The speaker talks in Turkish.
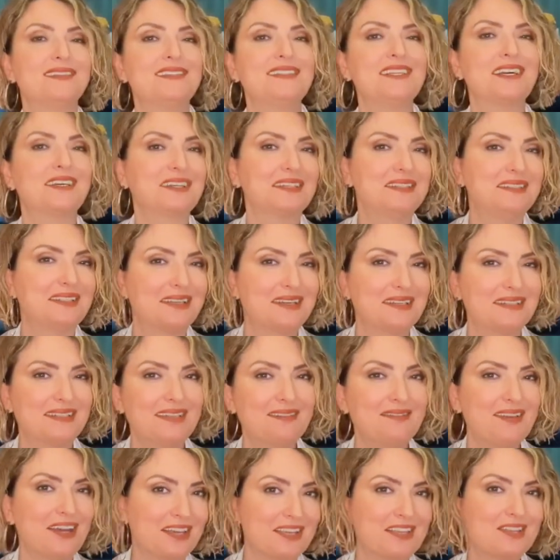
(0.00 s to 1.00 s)

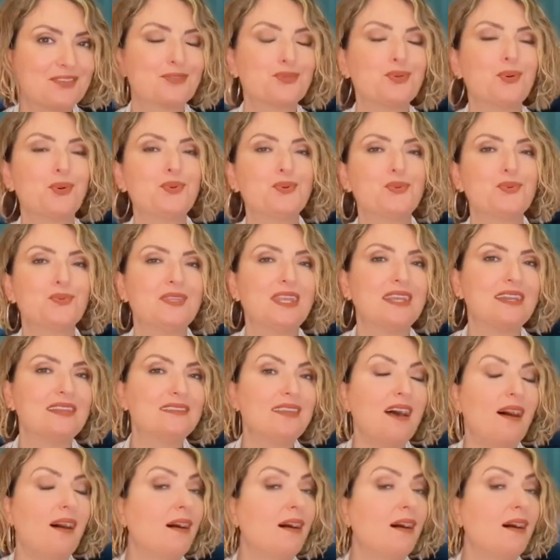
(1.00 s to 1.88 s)
yakınlarında ve ayın son günlerinde